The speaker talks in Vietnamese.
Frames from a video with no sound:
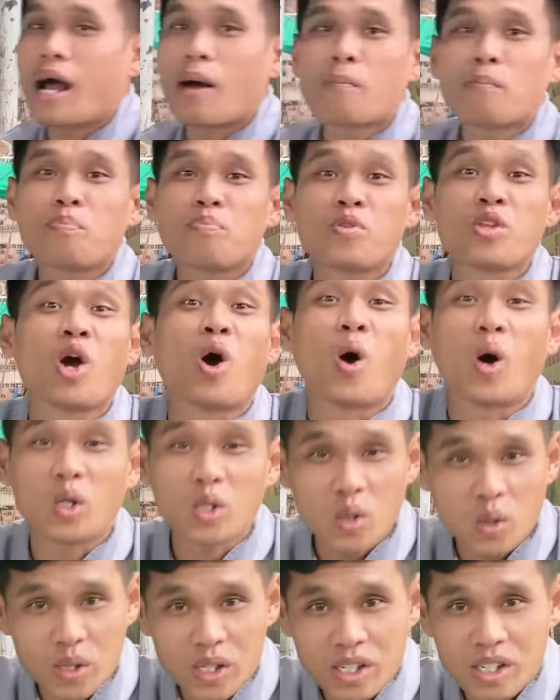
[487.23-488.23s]
Âm nhỏ
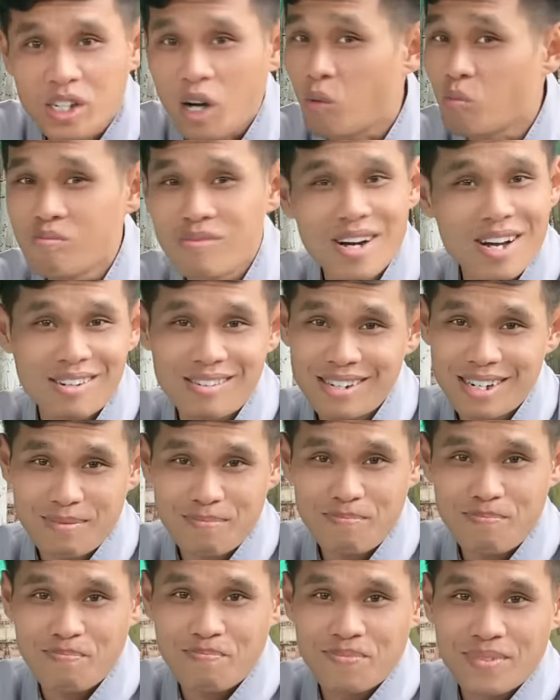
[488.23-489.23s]
thôi, không lớn lắm,
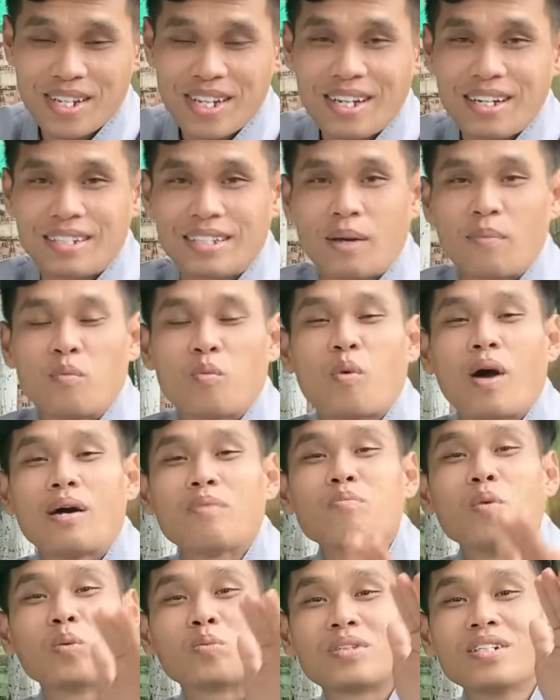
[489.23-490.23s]
tầm
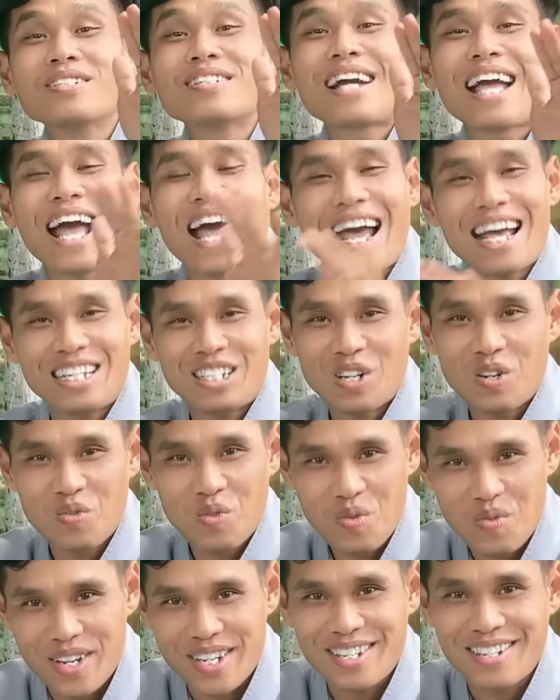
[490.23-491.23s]
khoảng một thước hai thôi
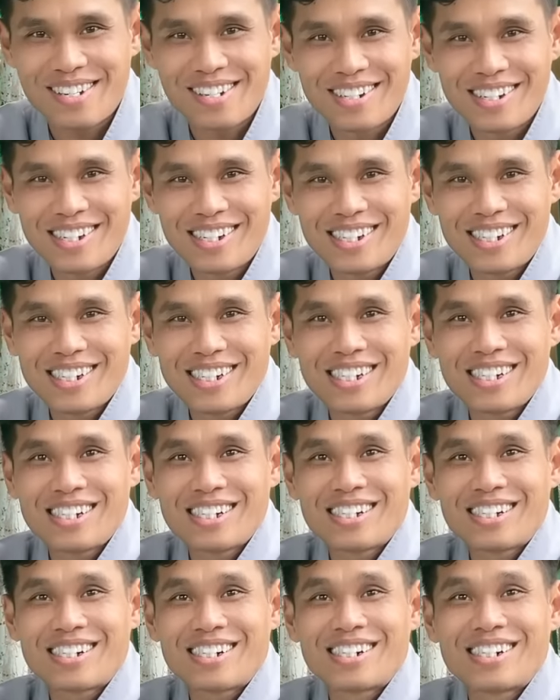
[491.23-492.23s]
quý vị
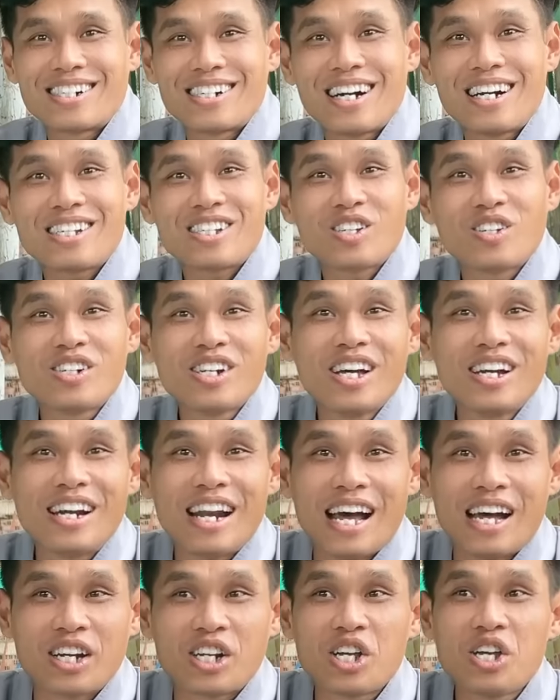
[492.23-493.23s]
đó. Cho nên
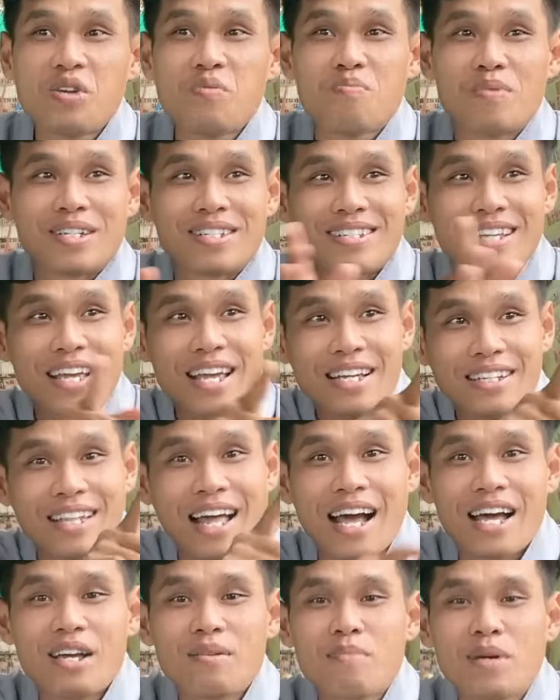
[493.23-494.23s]
là khi mà xe
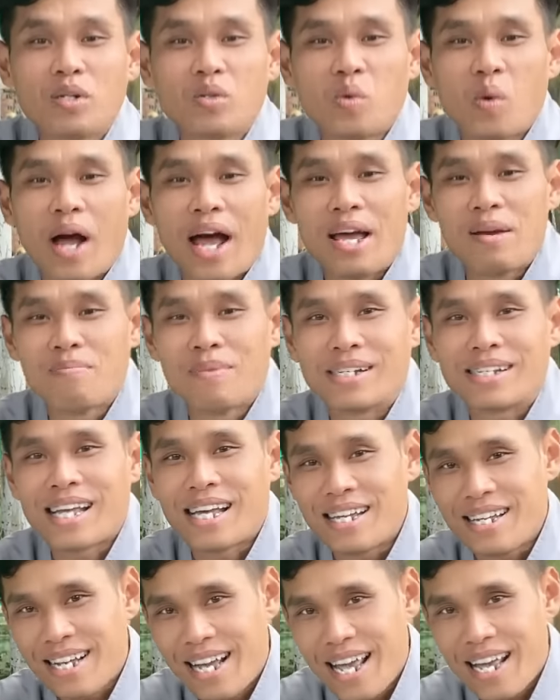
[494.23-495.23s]
tải bên ngoài mà
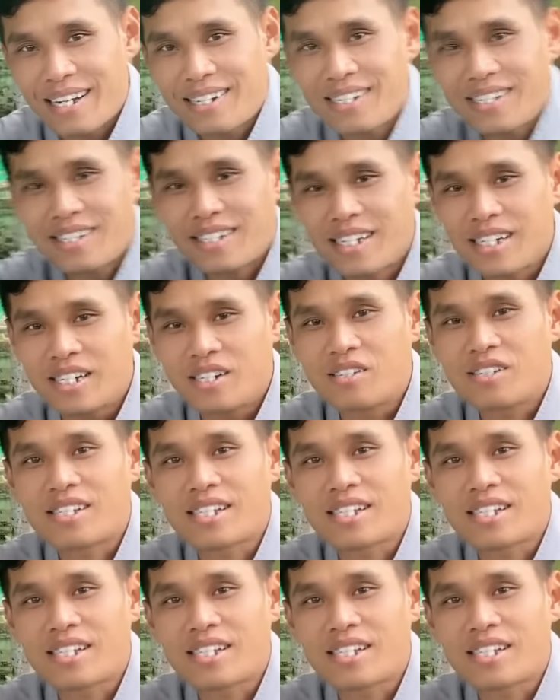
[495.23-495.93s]
chạy ngang á, thì nó